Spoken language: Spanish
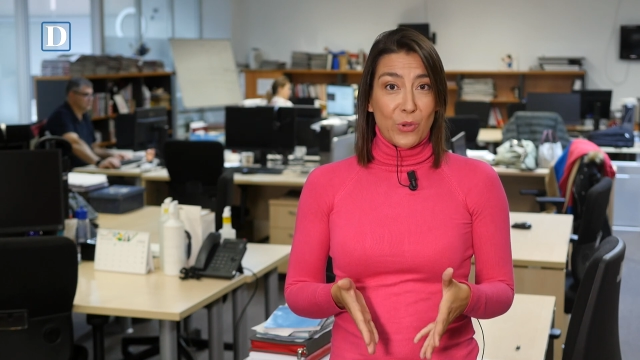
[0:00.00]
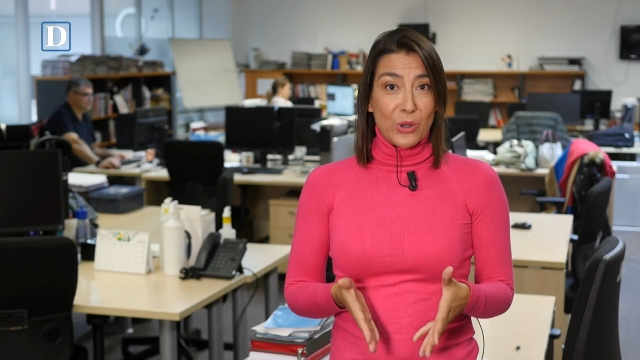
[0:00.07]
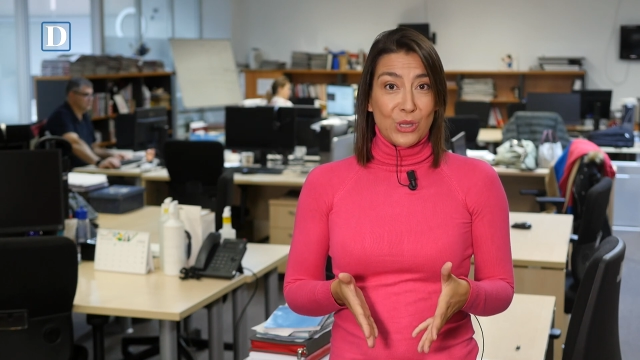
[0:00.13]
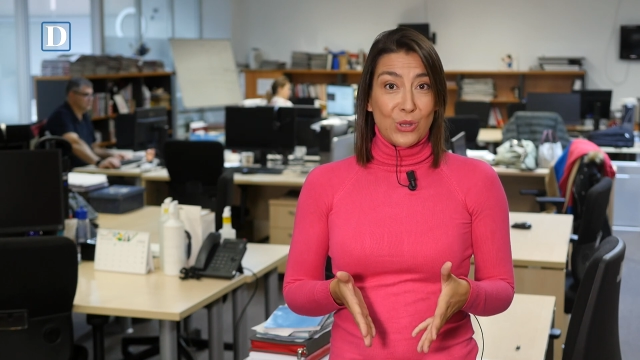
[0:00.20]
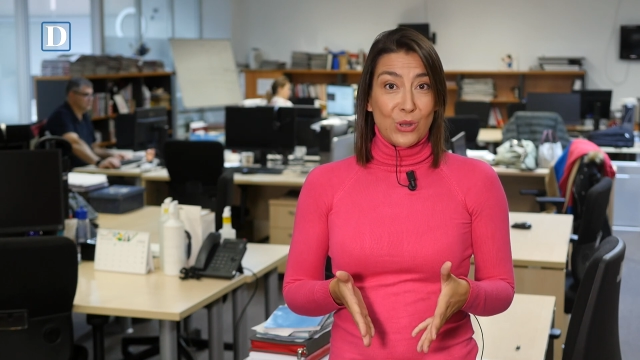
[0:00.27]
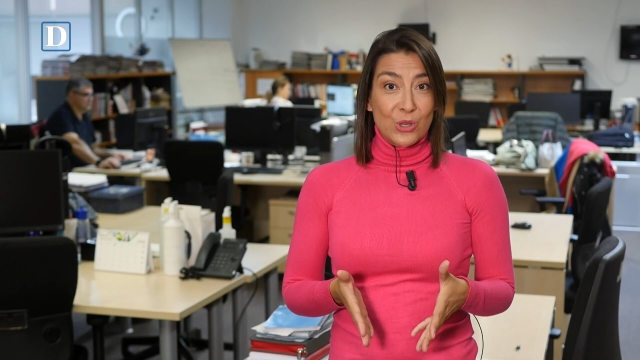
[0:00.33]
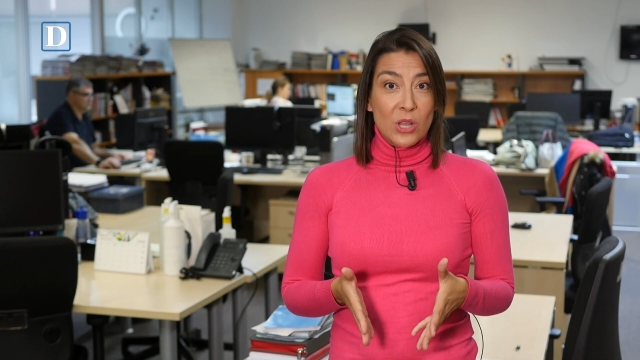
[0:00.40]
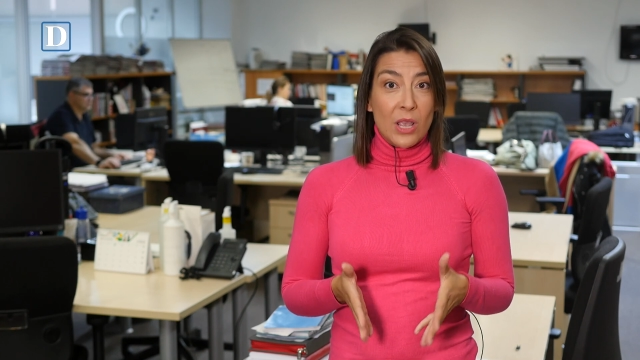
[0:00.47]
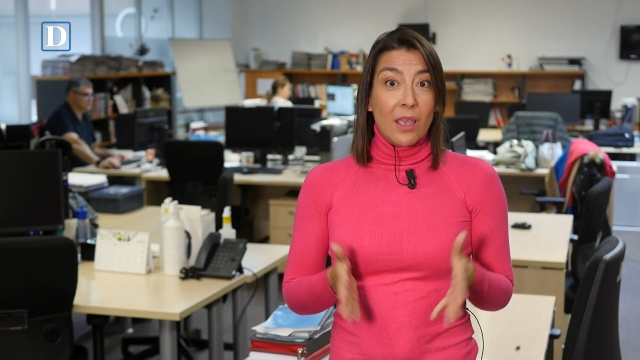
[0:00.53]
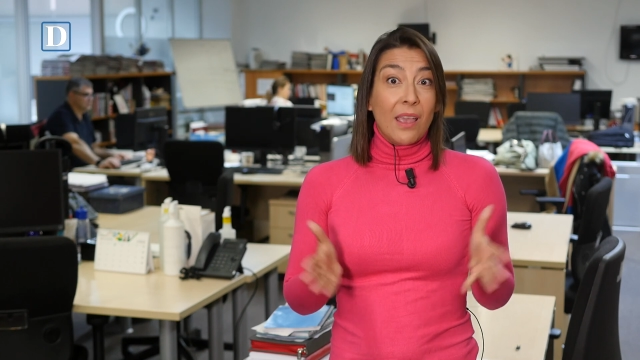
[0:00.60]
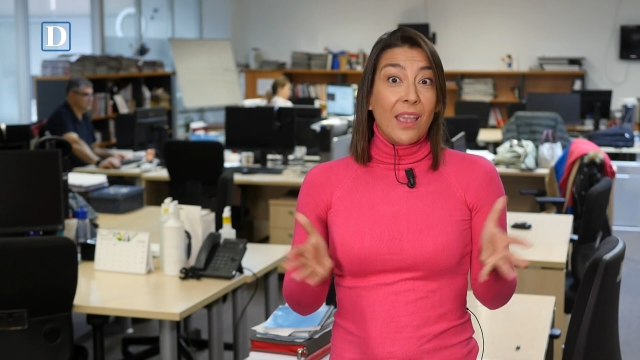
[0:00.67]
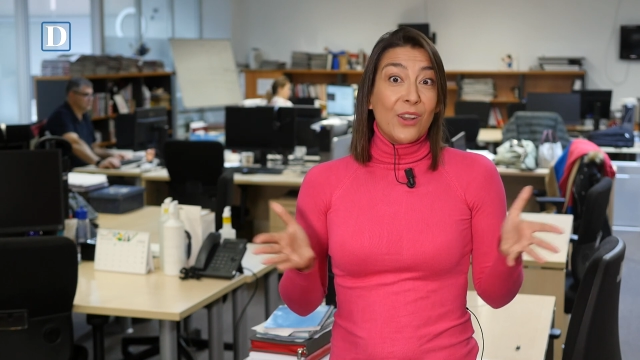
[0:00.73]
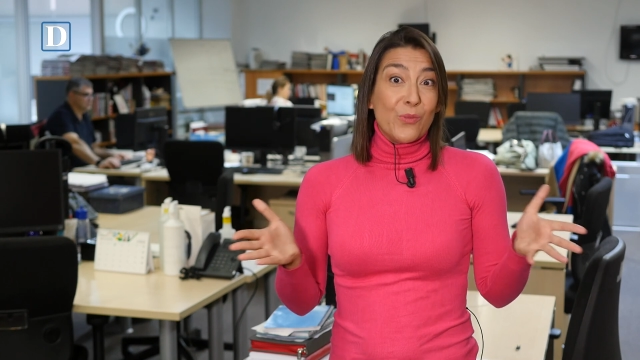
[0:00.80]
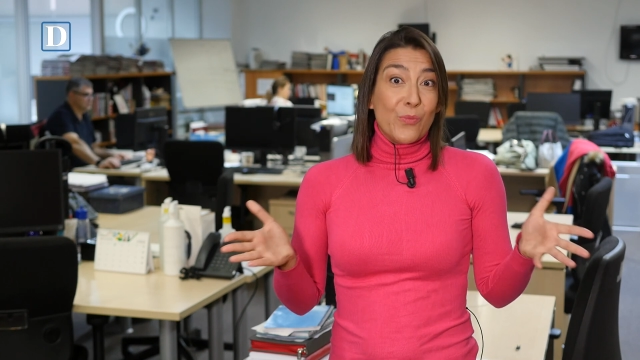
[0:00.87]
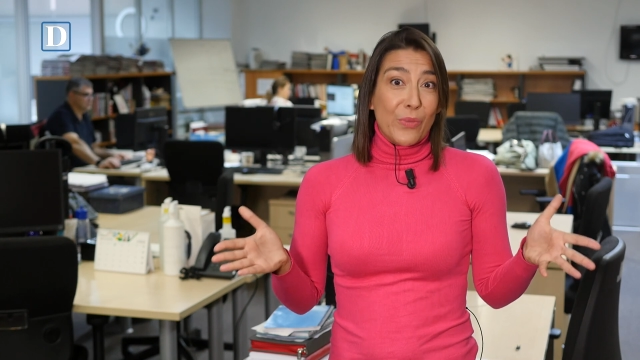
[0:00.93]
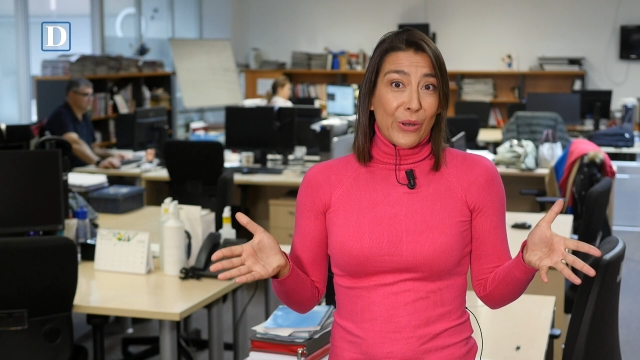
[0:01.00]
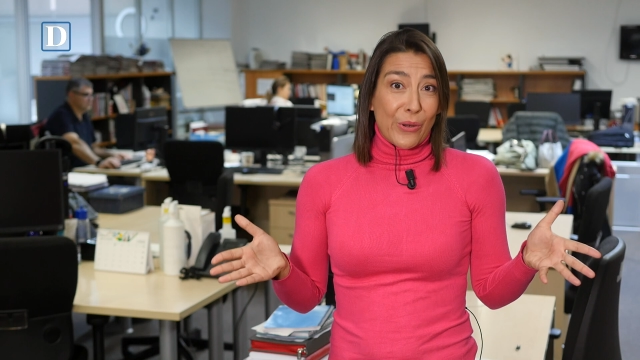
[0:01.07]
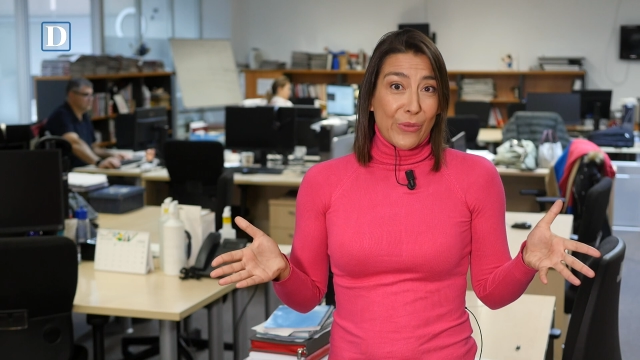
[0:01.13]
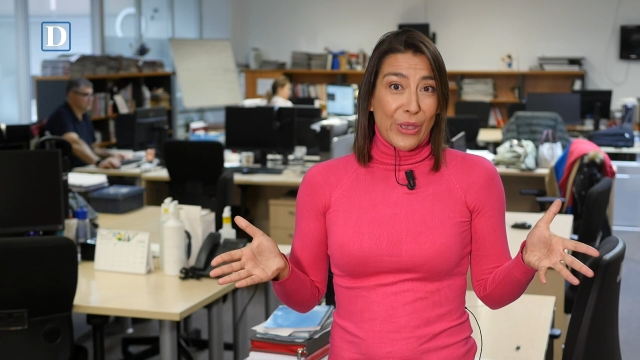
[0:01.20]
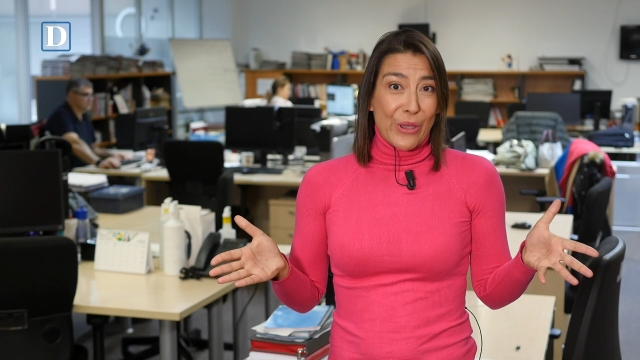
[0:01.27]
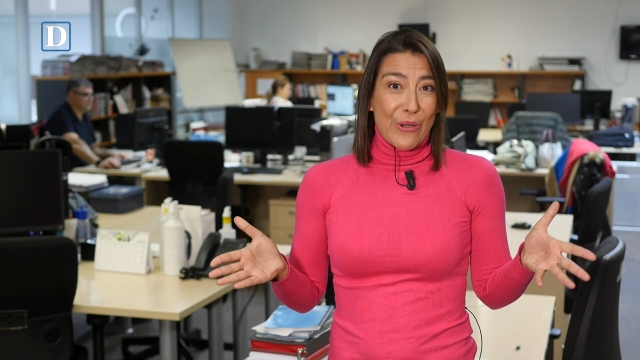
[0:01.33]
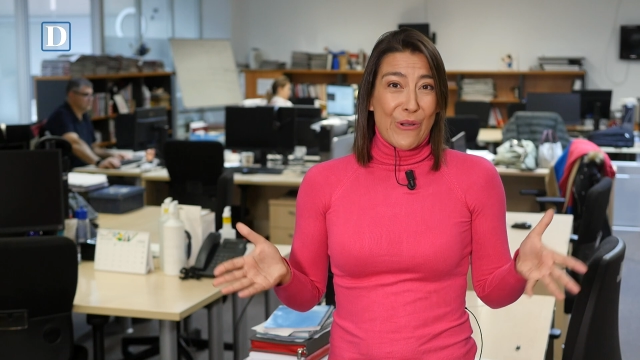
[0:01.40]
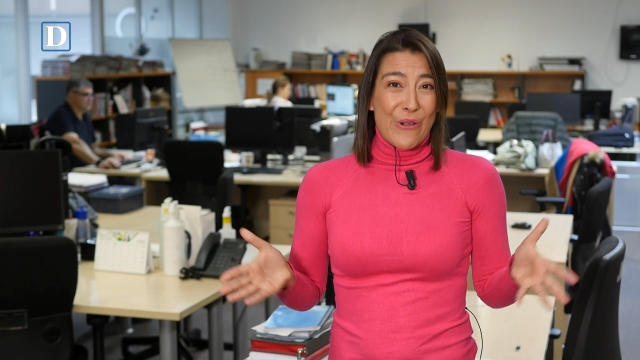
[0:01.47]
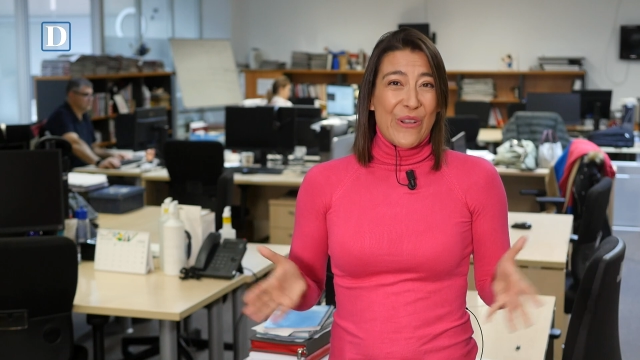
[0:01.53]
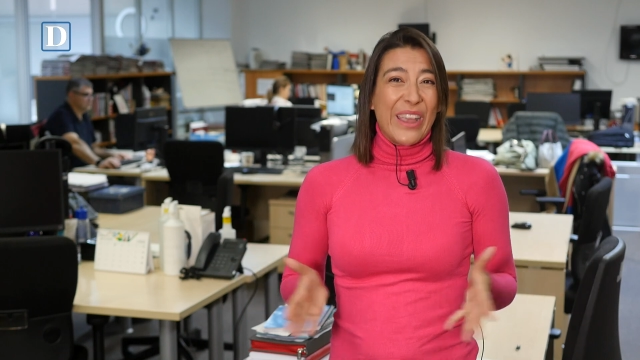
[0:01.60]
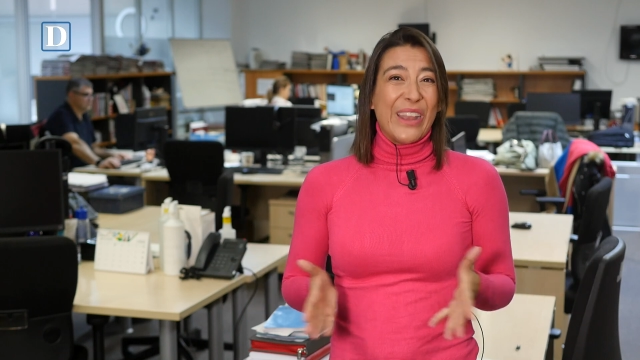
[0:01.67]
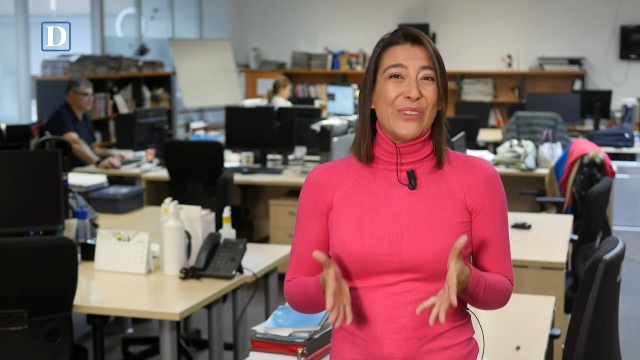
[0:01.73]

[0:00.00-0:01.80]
puestos en un perro viejo,